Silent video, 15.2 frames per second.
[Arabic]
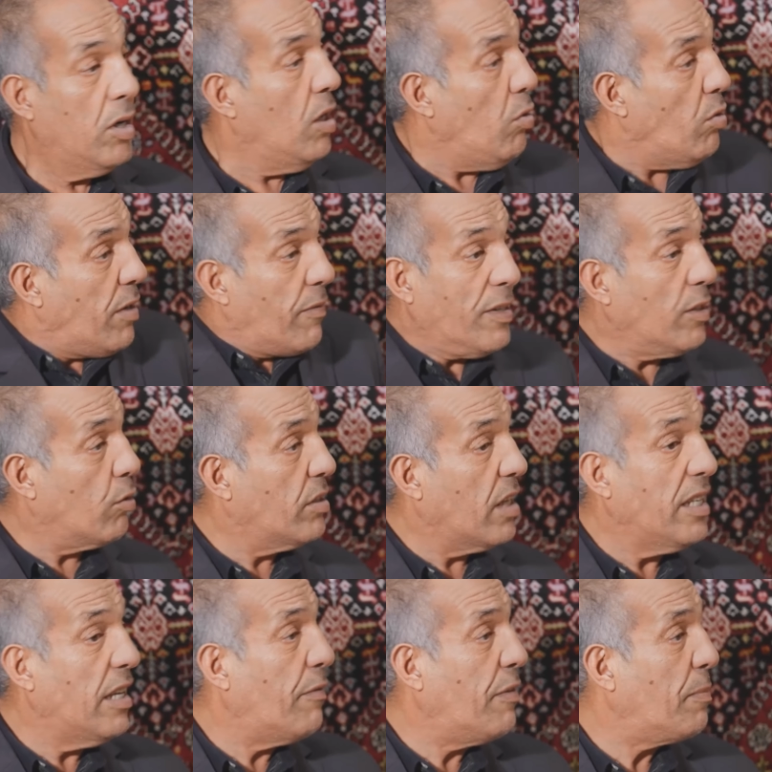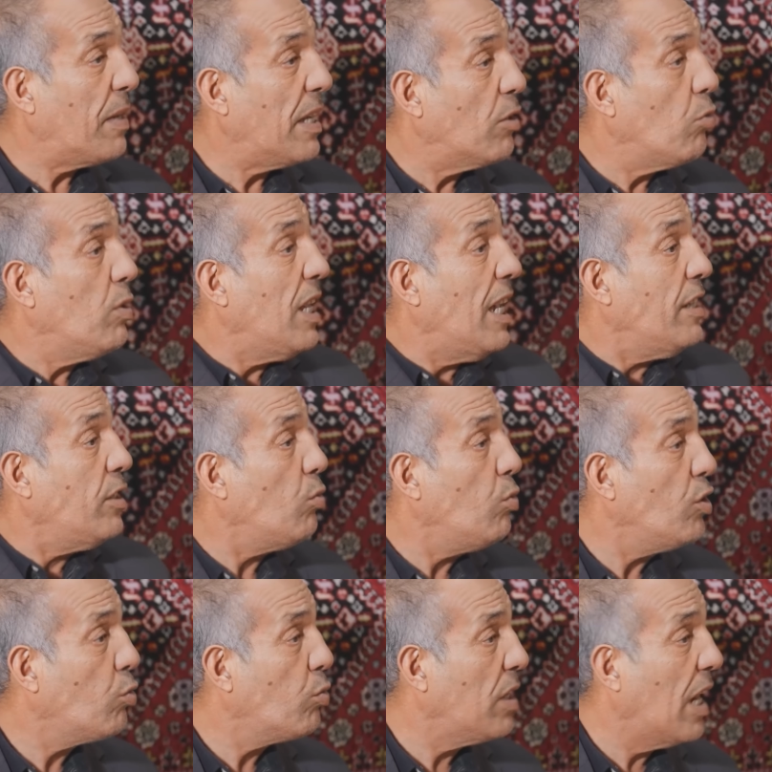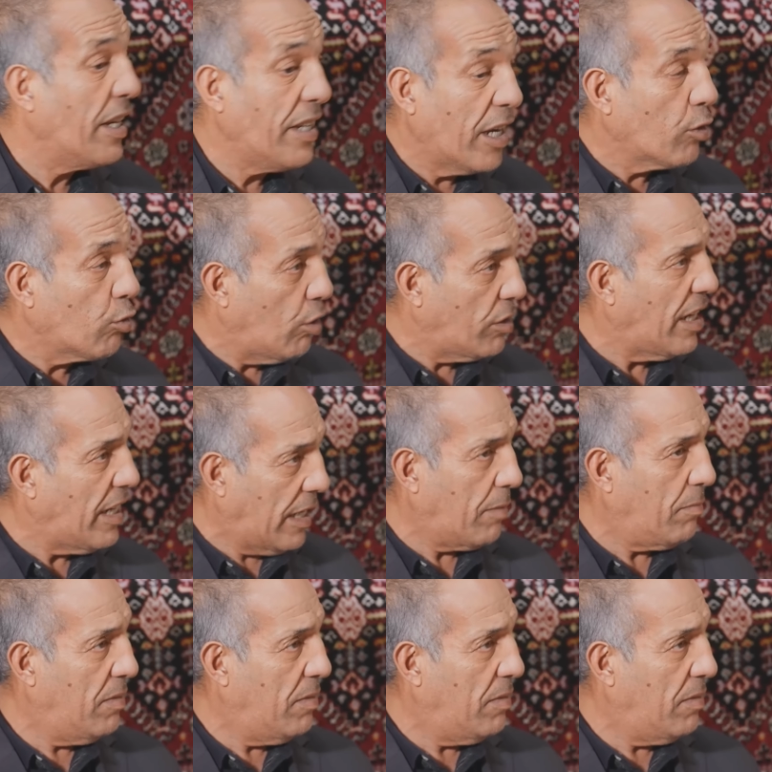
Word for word: وكيف نقعد انا في بلاي هو يتزوج ولا انا نقعد انا